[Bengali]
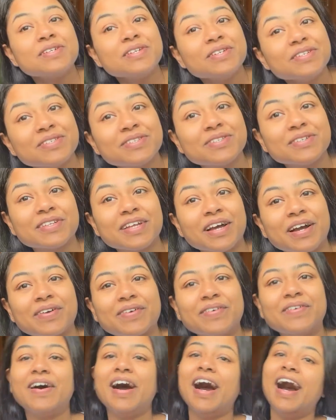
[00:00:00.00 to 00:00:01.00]
সুস্থ
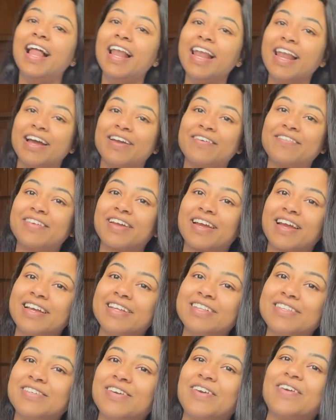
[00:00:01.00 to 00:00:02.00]
থাকো আর লাইফটাকে
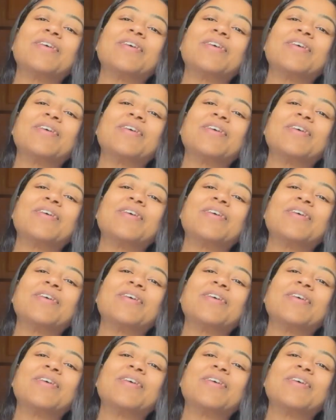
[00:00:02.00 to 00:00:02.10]
এনজয়